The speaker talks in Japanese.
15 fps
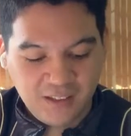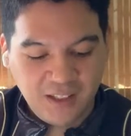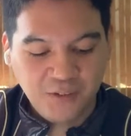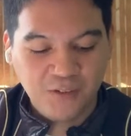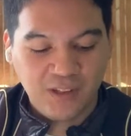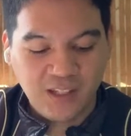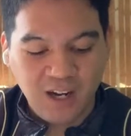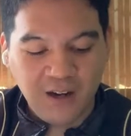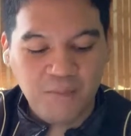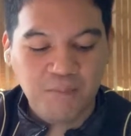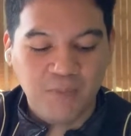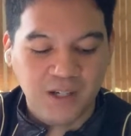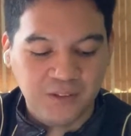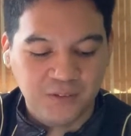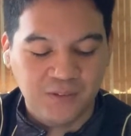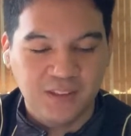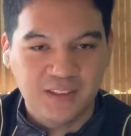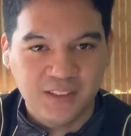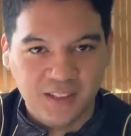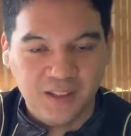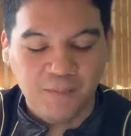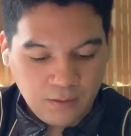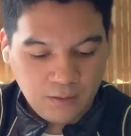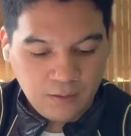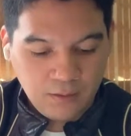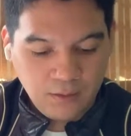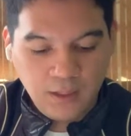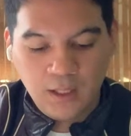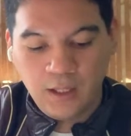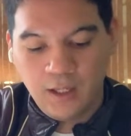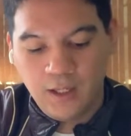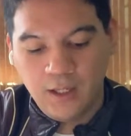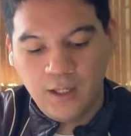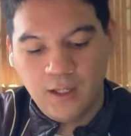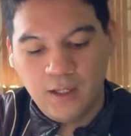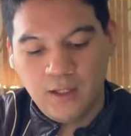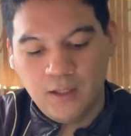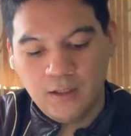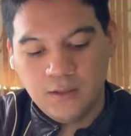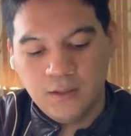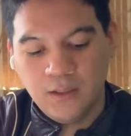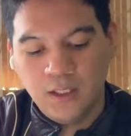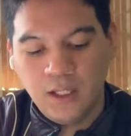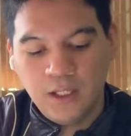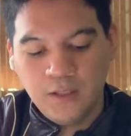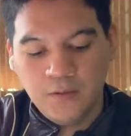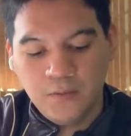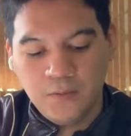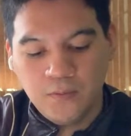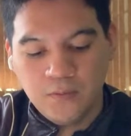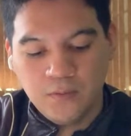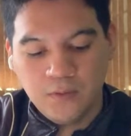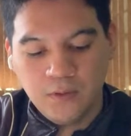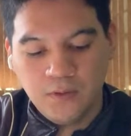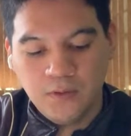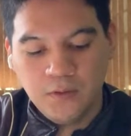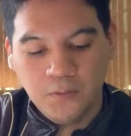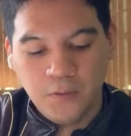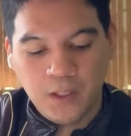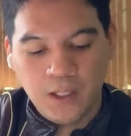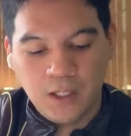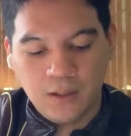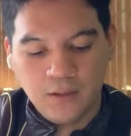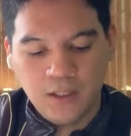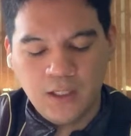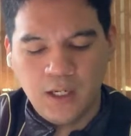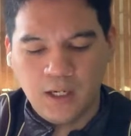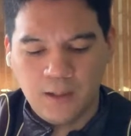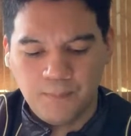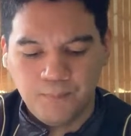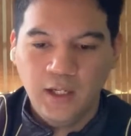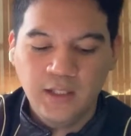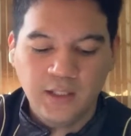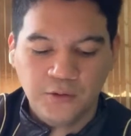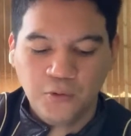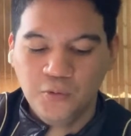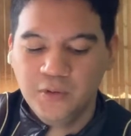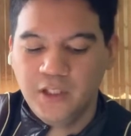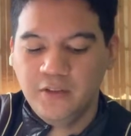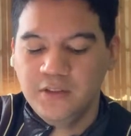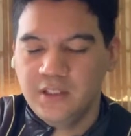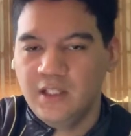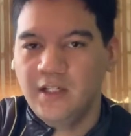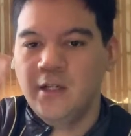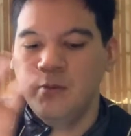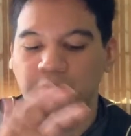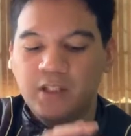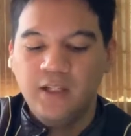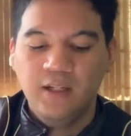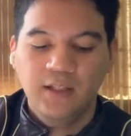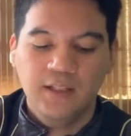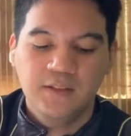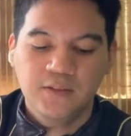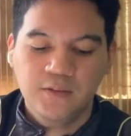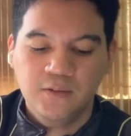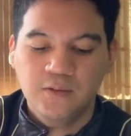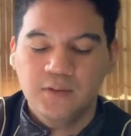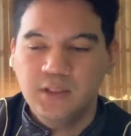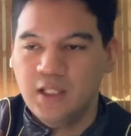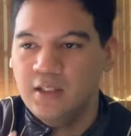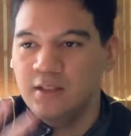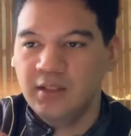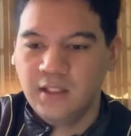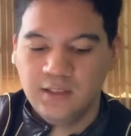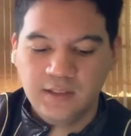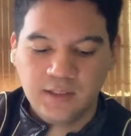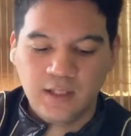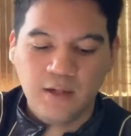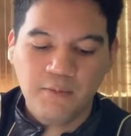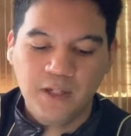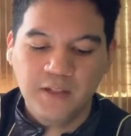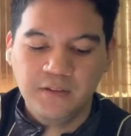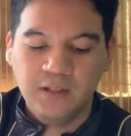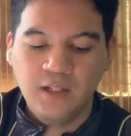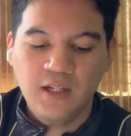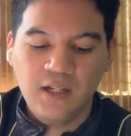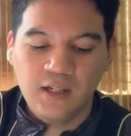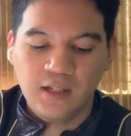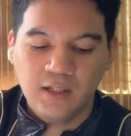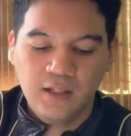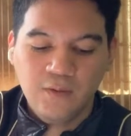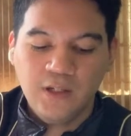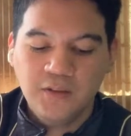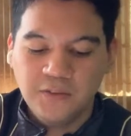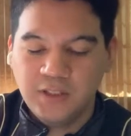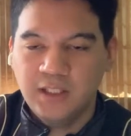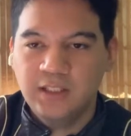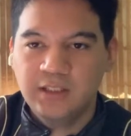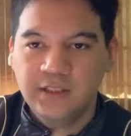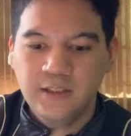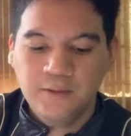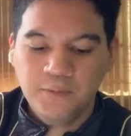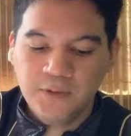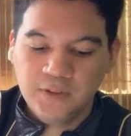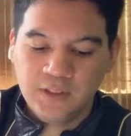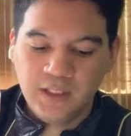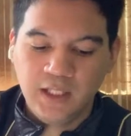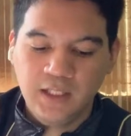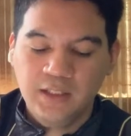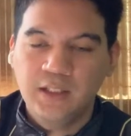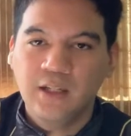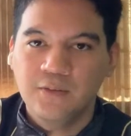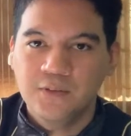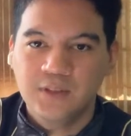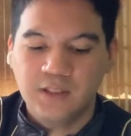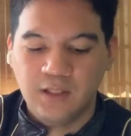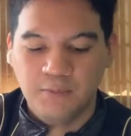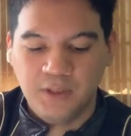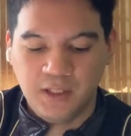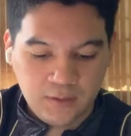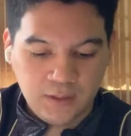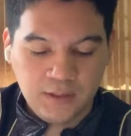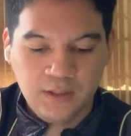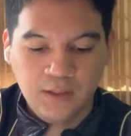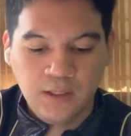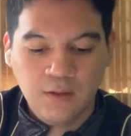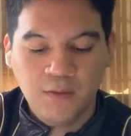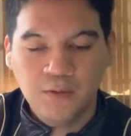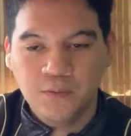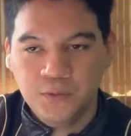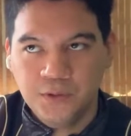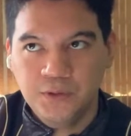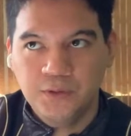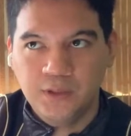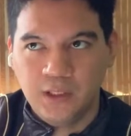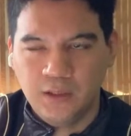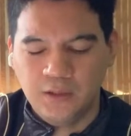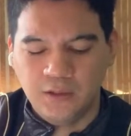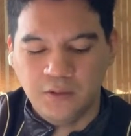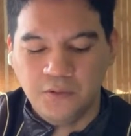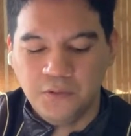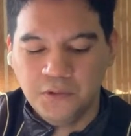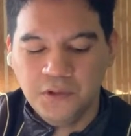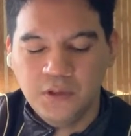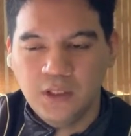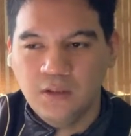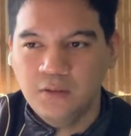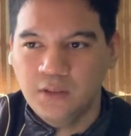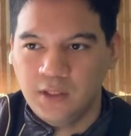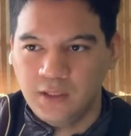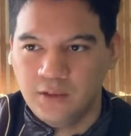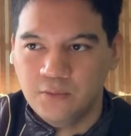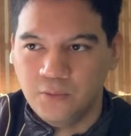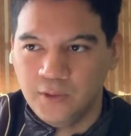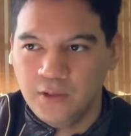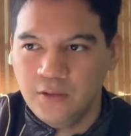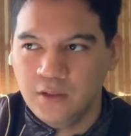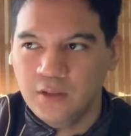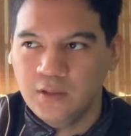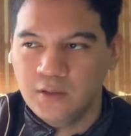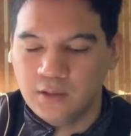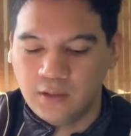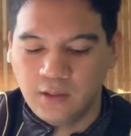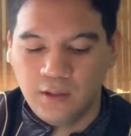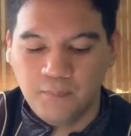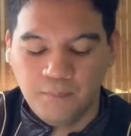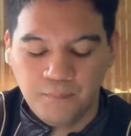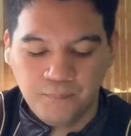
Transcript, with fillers: あとはカンバーとかさ、で、えー、試合のルールはなんか変な飛んでる精霊みたいなやつを3体捕まえるか他の敵チームを全員倒すかみたいなで時間は50タック50タックってどれぐらいだったっけ